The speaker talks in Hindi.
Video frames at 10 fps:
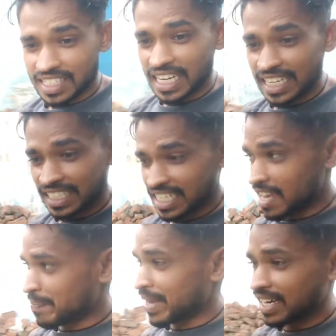खन ये
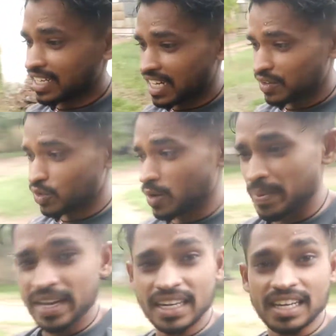पेड़ खन वो
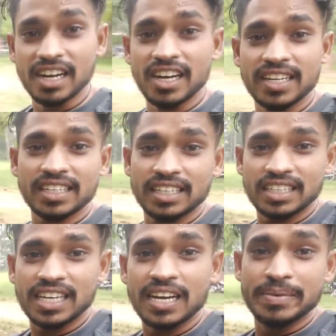पेड़ और
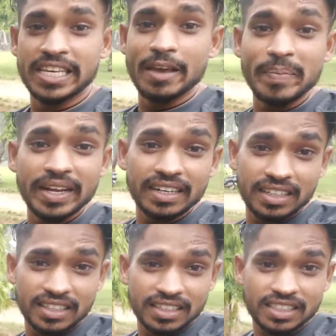अब ये पेड़
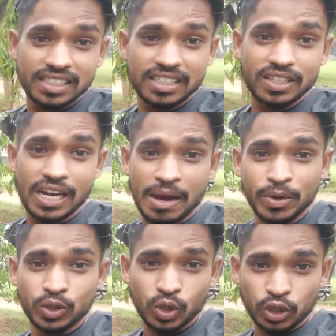अब
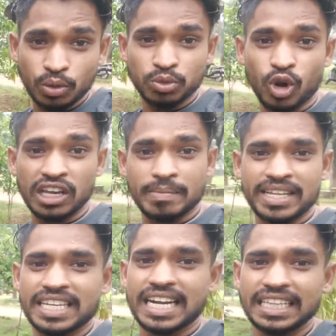उसको तुम तोड़ के मत
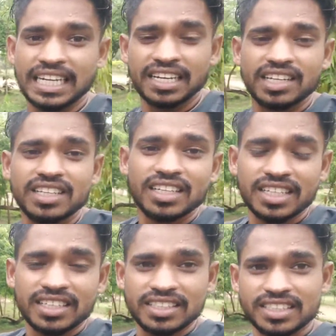गिरा देना
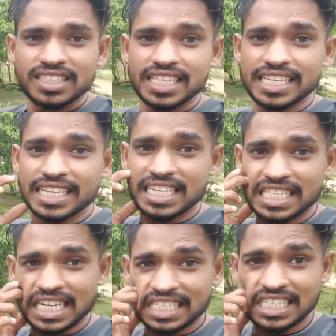देखिए किस
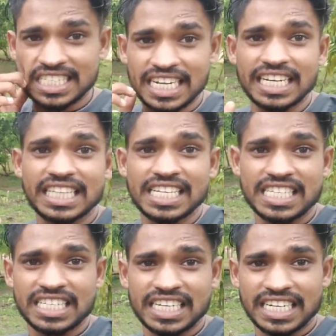तरह से चढ़ता है
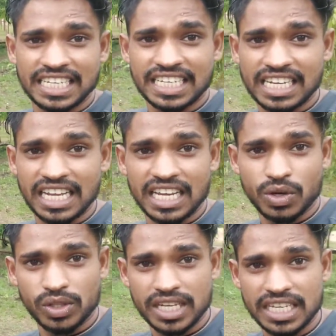इसका चढ़ने का कला
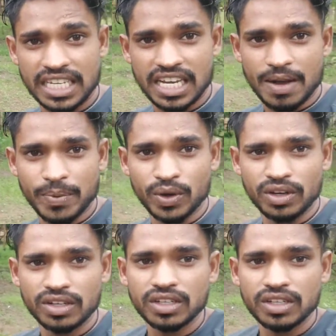को देखिए आप लोग